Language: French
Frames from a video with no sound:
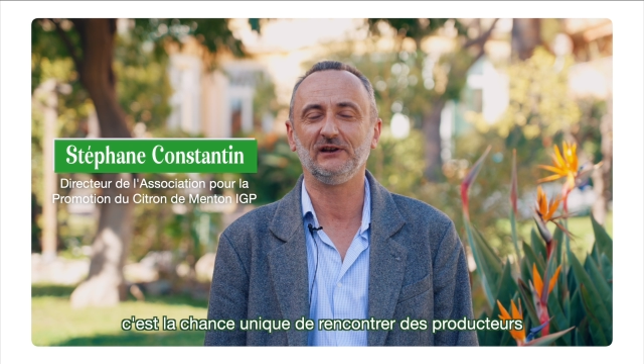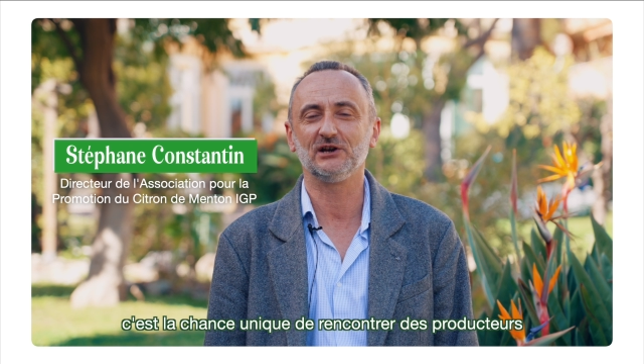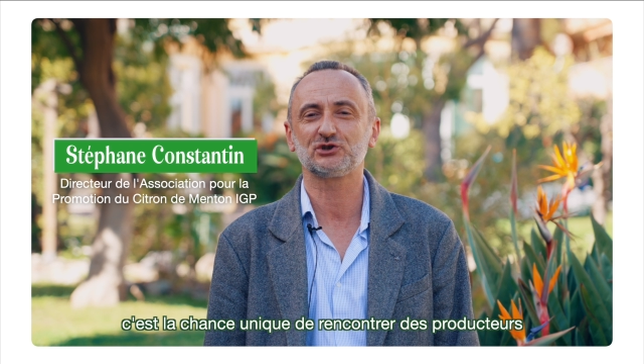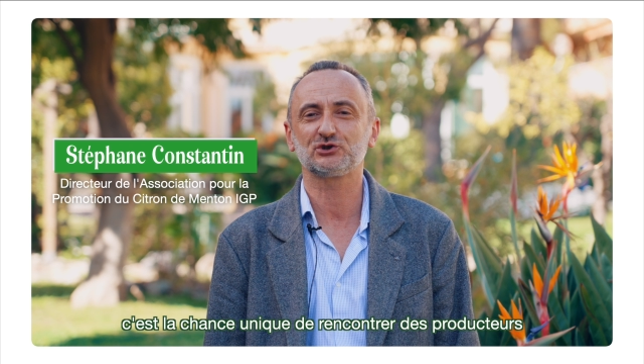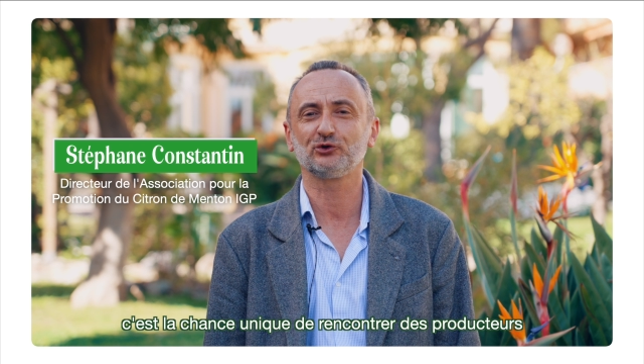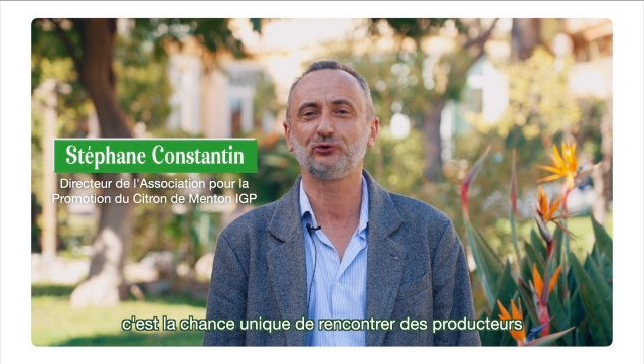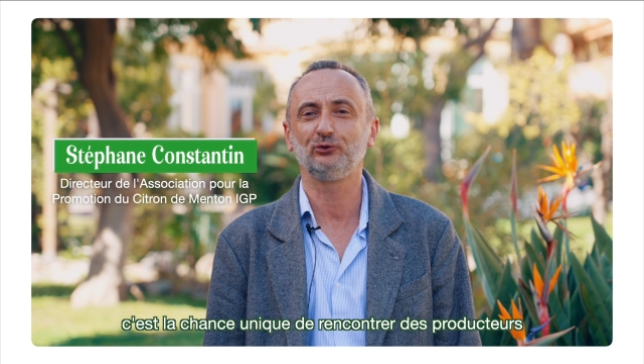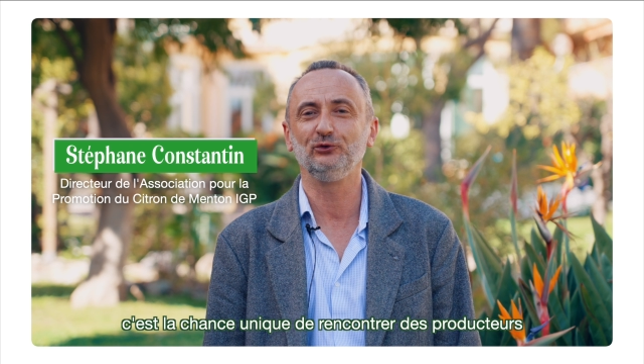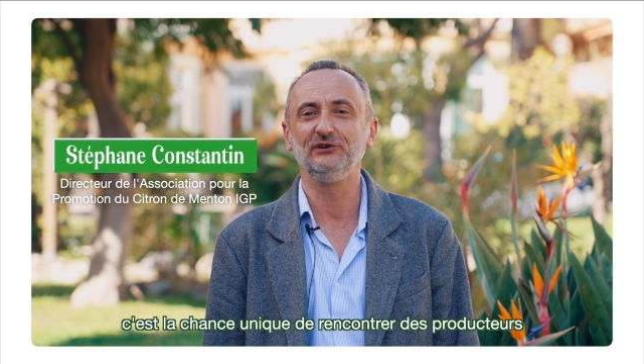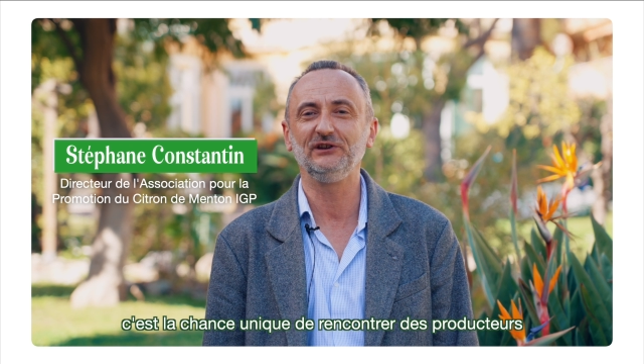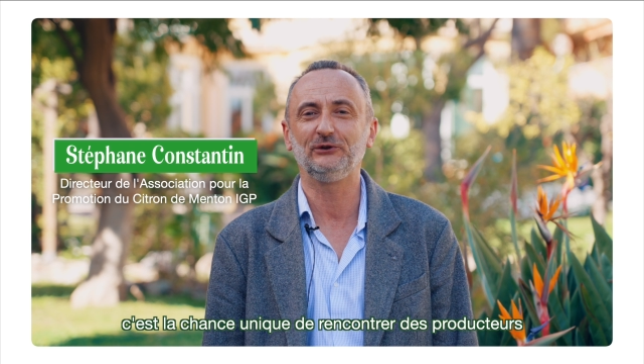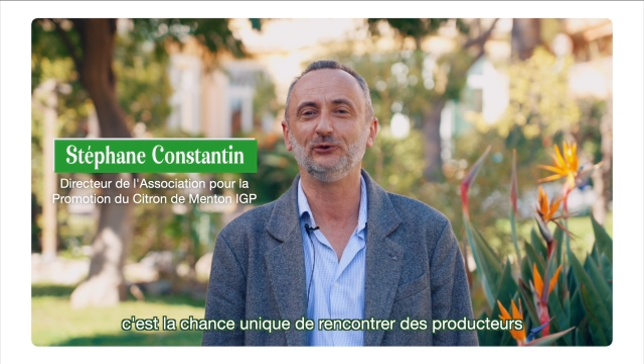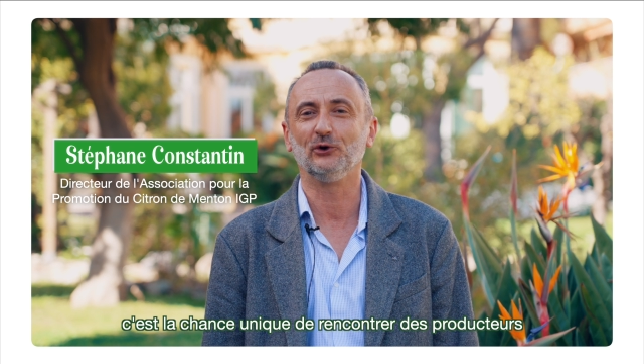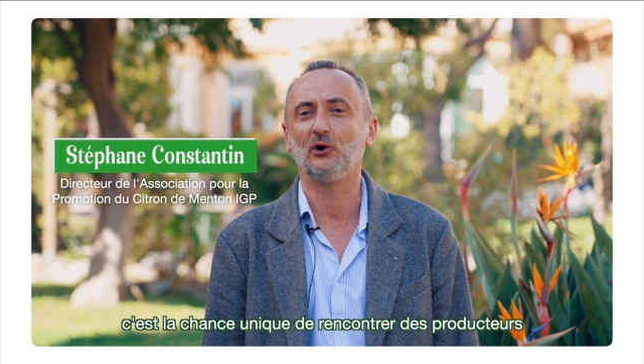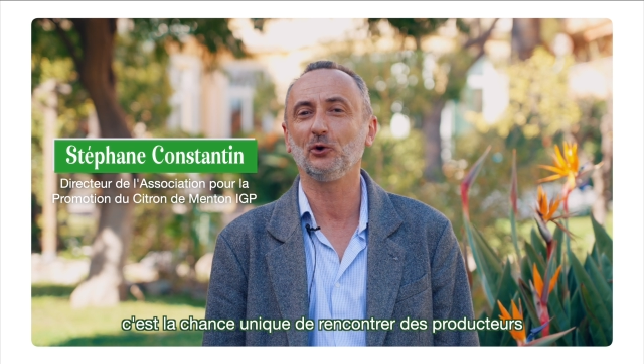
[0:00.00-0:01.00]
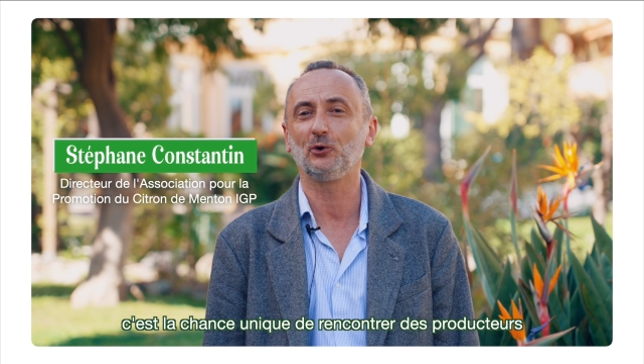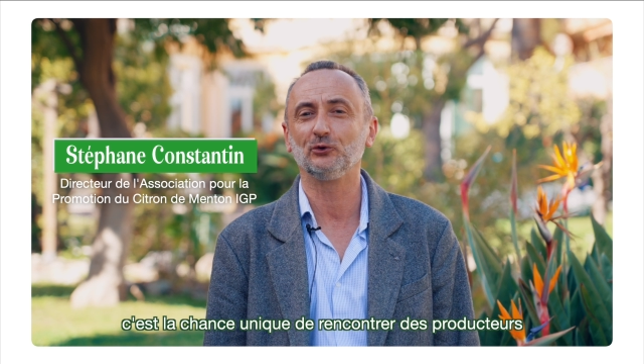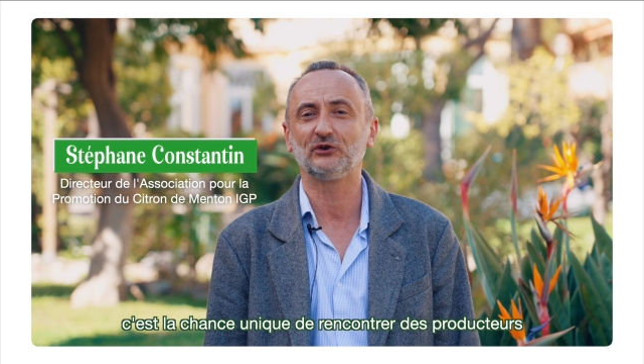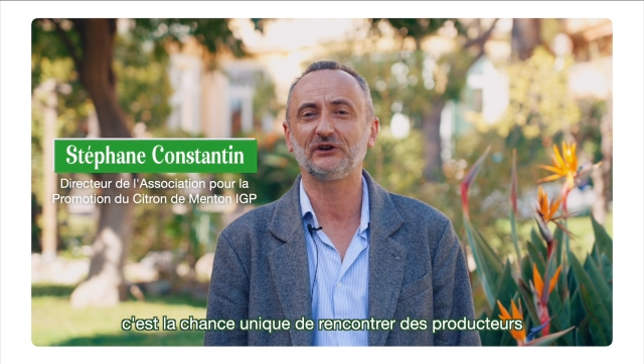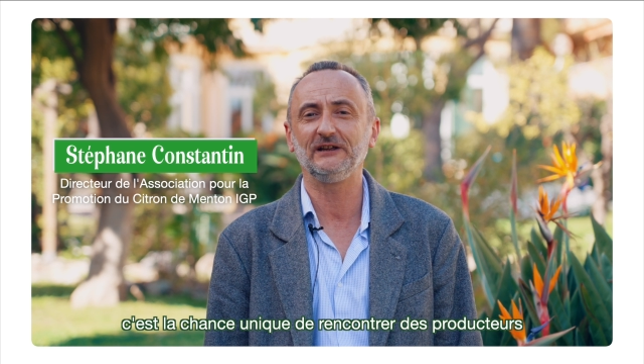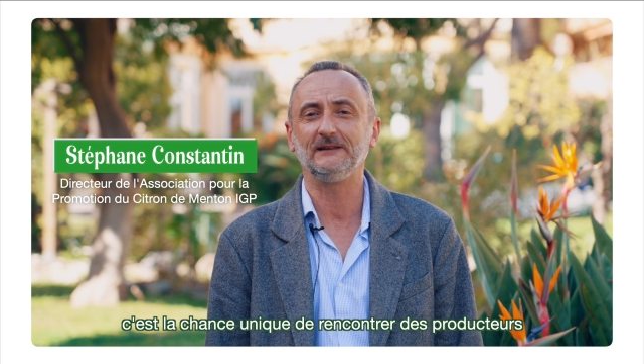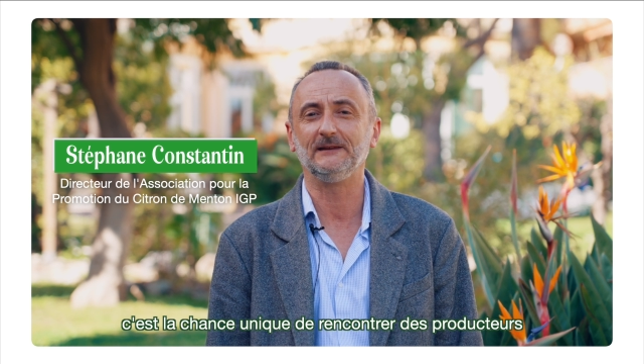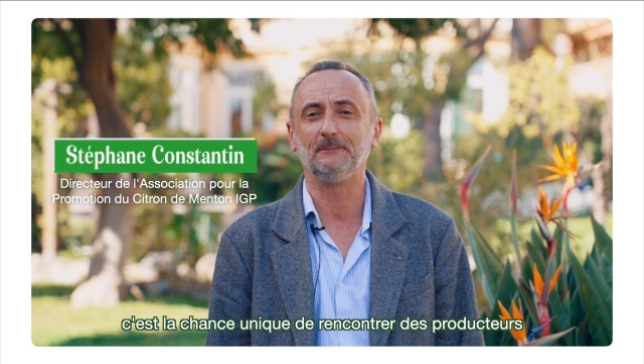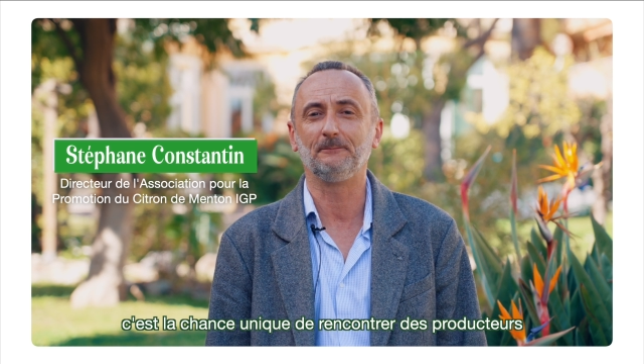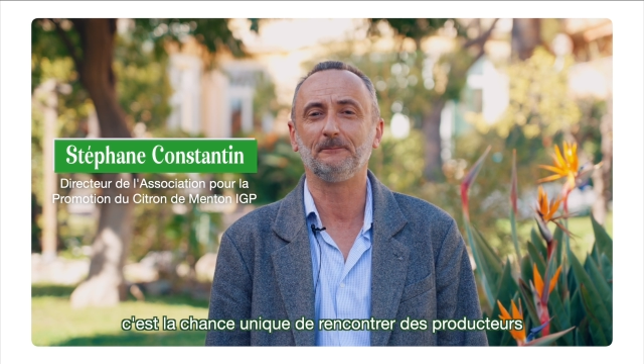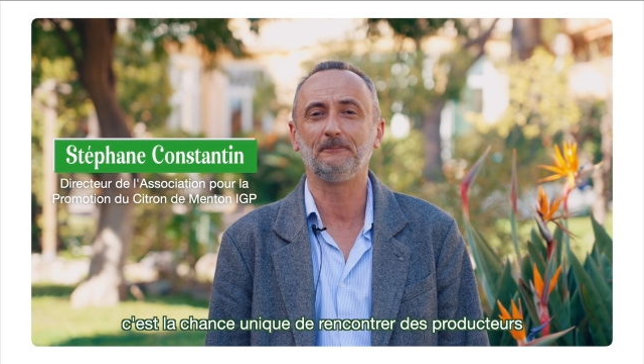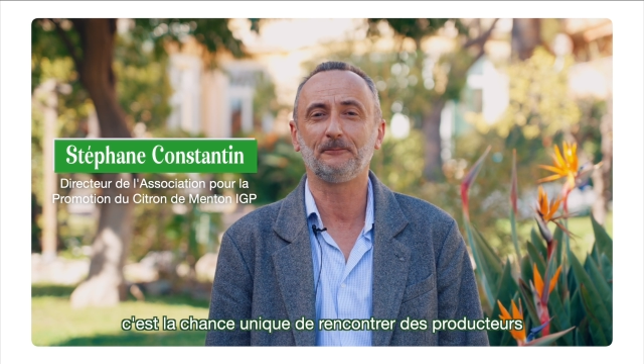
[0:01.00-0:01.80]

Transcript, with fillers: la chance unique de rencontrer des